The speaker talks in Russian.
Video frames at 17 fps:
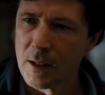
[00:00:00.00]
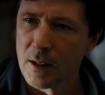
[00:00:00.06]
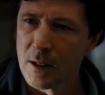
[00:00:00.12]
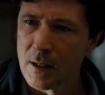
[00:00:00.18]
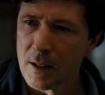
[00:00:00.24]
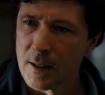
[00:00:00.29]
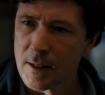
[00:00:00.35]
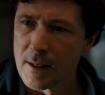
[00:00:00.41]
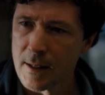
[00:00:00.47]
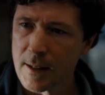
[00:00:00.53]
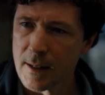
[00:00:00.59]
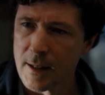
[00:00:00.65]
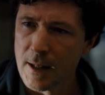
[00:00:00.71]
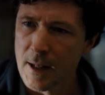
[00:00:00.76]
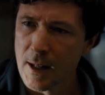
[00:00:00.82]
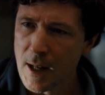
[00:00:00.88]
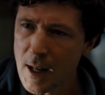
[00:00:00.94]
которого играет
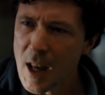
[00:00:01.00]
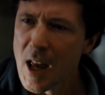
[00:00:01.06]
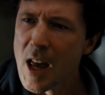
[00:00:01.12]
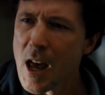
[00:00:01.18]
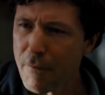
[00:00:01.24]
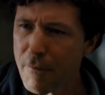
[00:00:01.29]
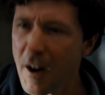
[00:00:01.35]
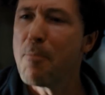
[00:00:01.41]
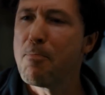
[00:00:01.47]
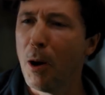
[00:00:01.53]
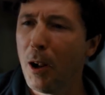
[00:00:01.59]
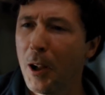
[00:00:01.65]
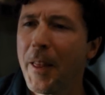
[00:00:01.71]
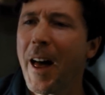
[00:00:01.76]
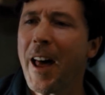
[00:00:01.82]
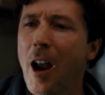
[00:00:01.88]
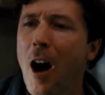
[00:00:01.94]
Том Харди.
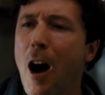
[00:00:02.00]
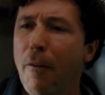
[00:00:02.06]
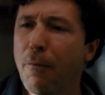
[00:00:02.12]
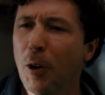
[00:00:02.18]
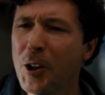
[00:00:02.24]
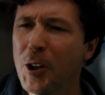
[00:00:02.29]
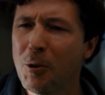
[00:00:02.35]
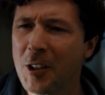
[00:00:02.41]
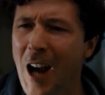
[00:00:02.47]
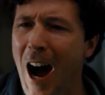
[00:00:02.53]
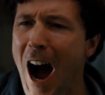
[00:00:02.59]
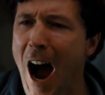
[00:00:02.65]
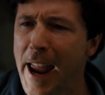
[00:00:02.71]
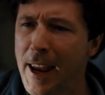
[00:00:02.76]
Злодей в ходе